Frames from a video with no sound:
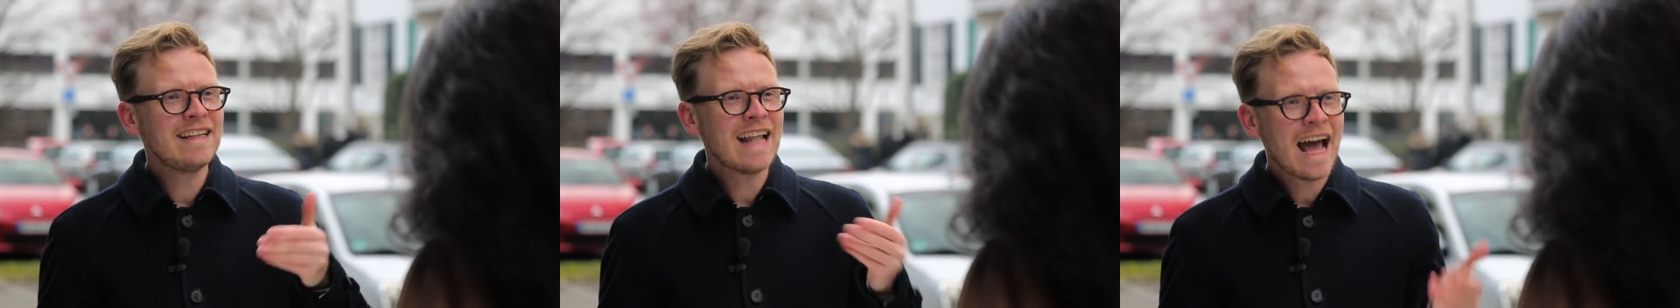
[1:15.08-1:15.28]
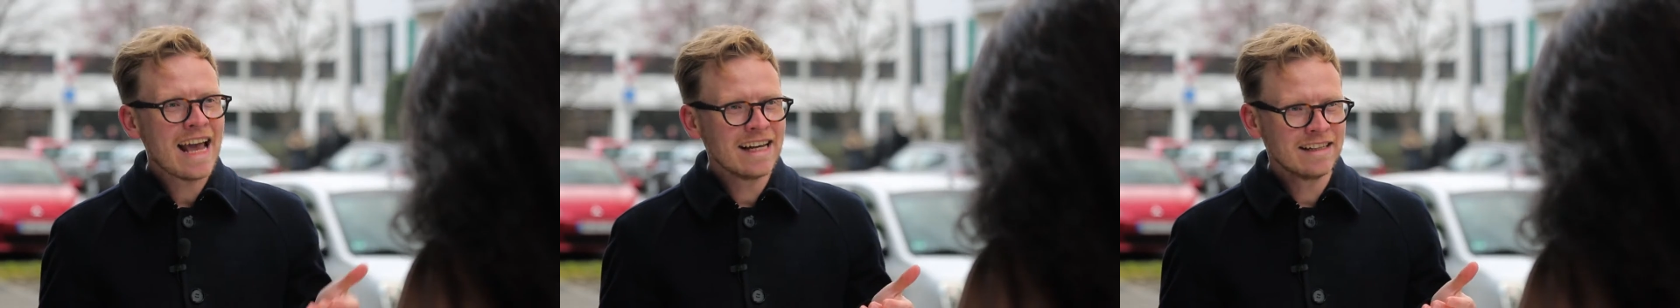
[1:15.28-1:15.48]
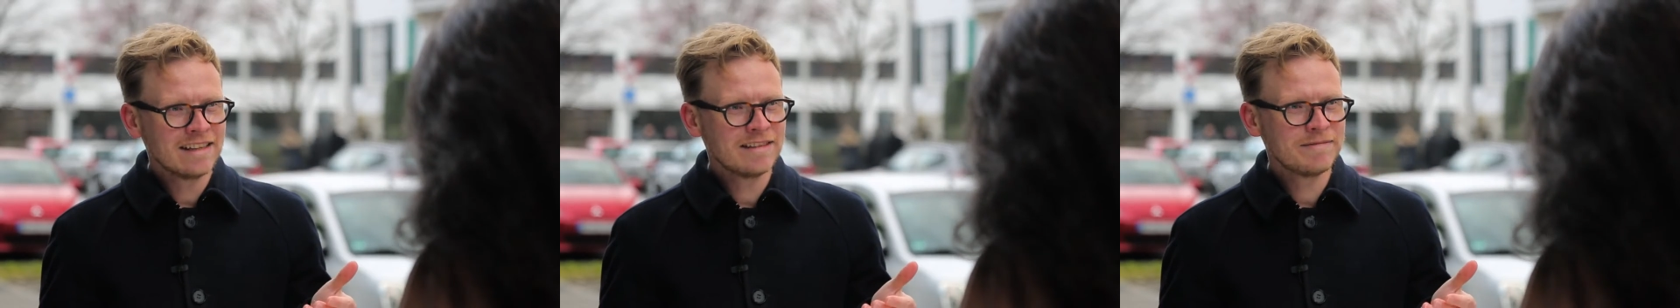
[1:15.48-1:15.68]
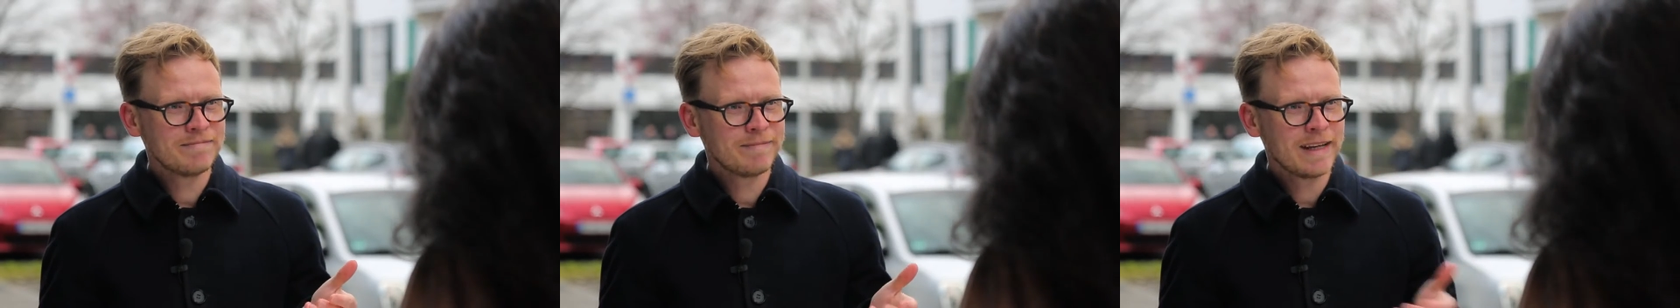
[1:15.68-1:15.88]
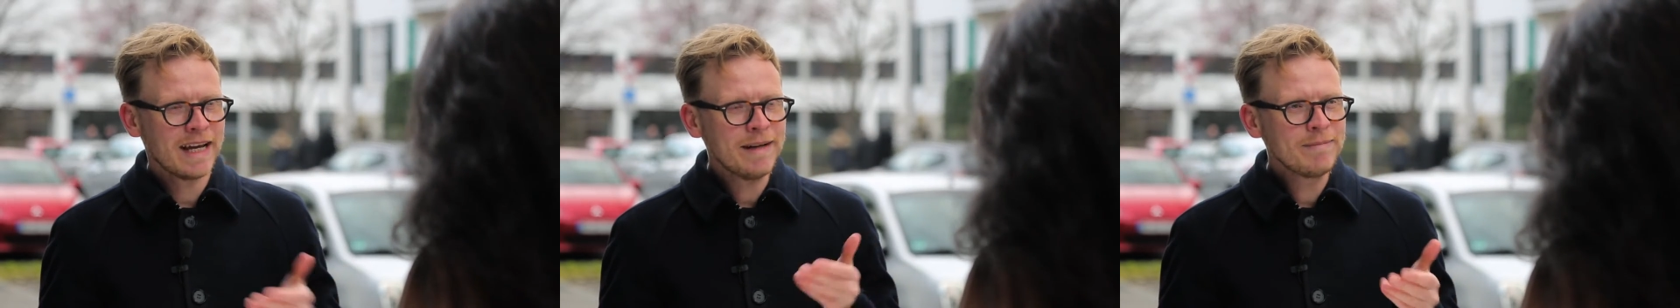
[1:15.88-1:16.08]
leihen.
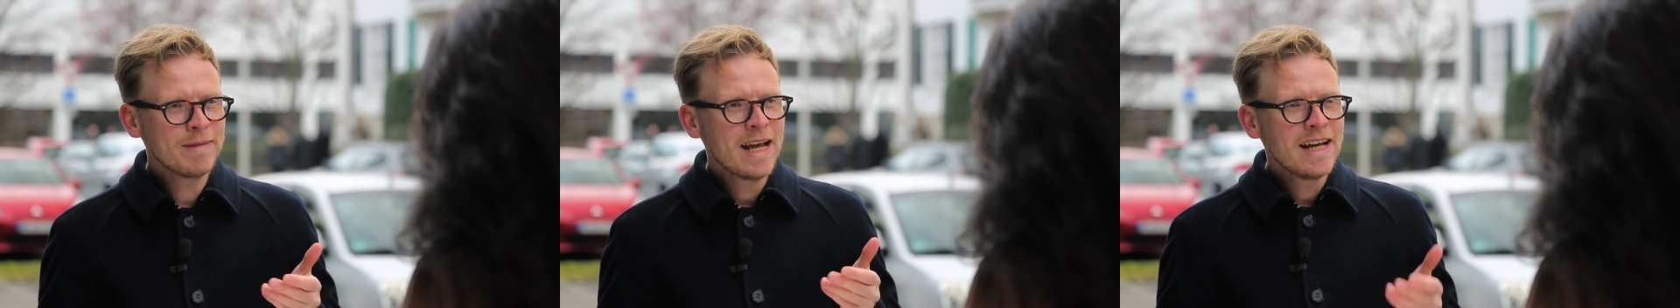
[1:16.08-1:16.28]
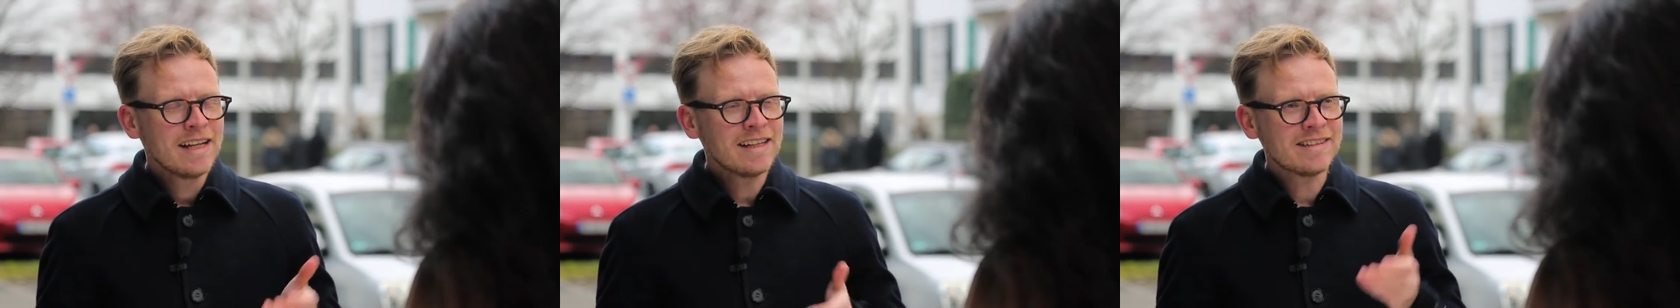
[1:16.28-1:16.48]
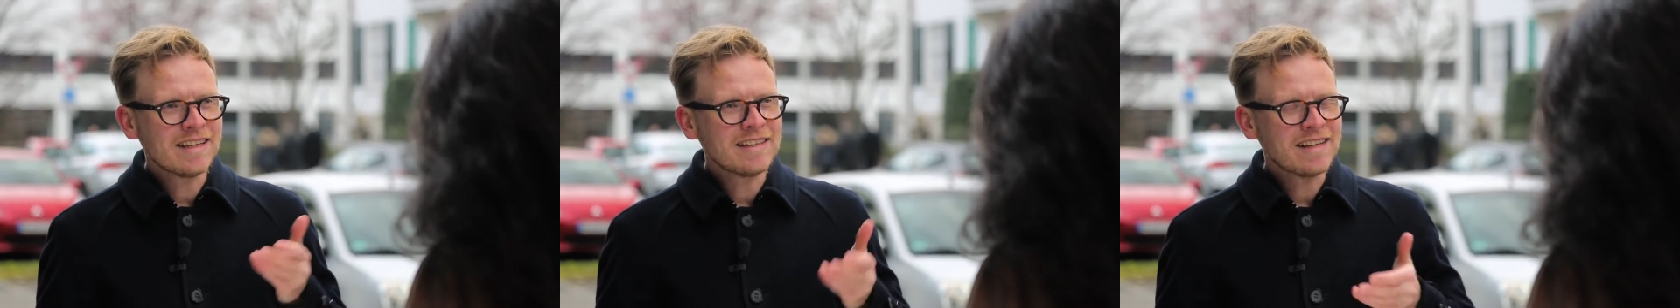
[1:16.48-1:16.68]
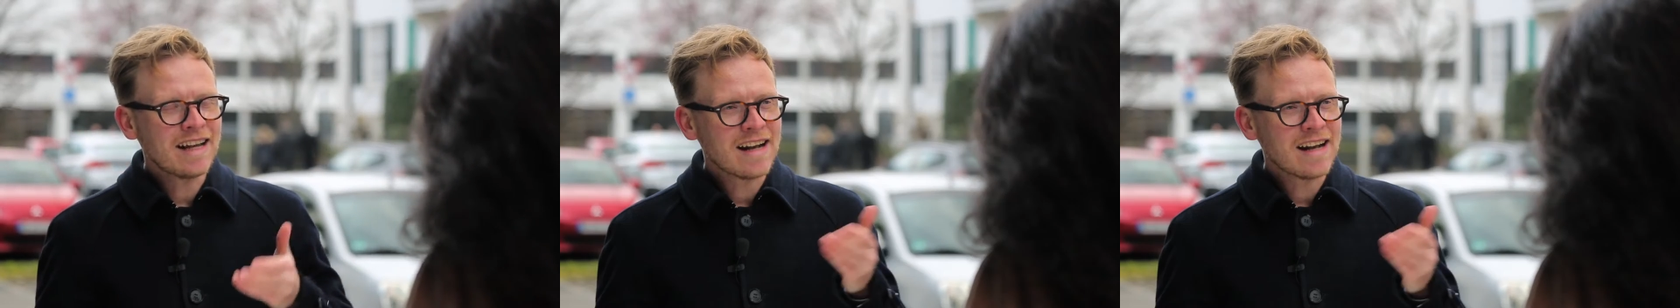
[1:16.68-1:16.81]
Ja? Das heißt,